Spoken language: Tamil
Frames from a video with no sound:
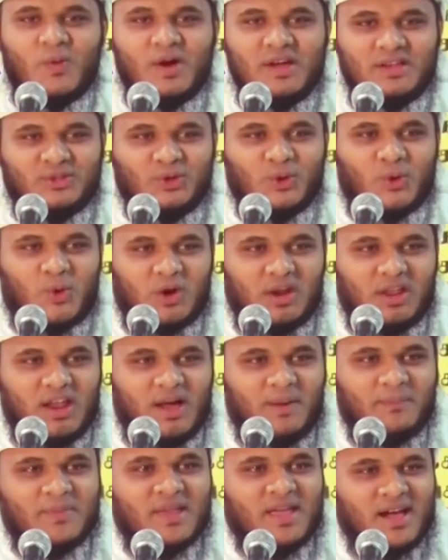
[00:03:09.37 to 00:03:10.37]
வைத்துக்
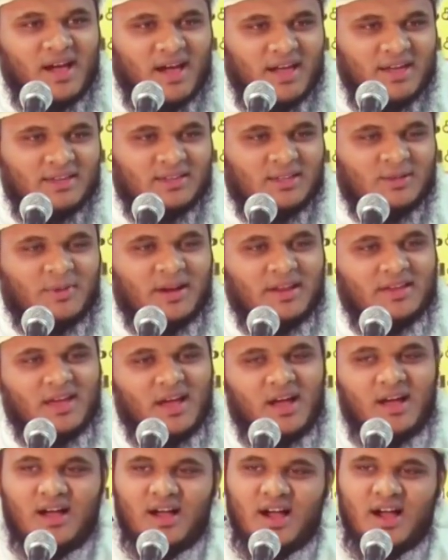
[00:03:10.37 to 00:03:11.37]
கொள்ளலாம் ஐந்து
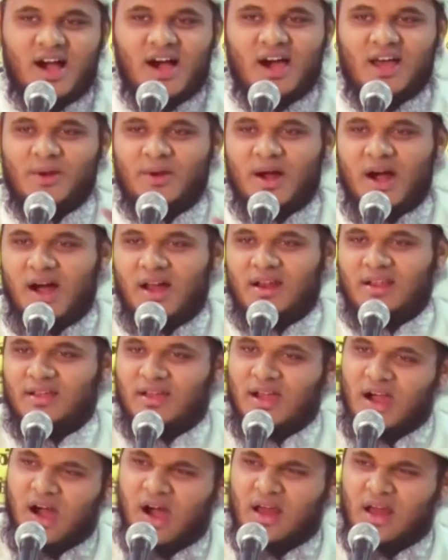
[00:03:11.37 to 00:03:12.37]
மணியா ஆறு ஆறு
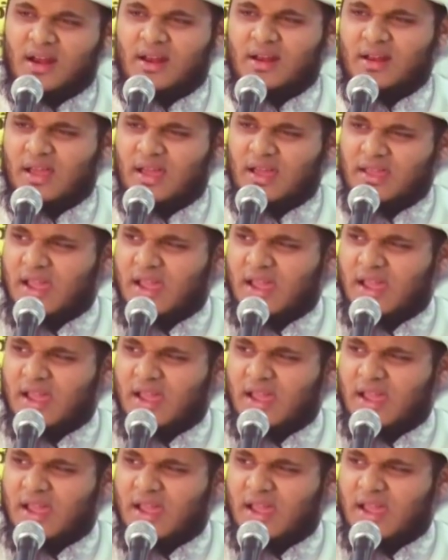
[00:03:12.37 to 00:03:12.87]
ஆறு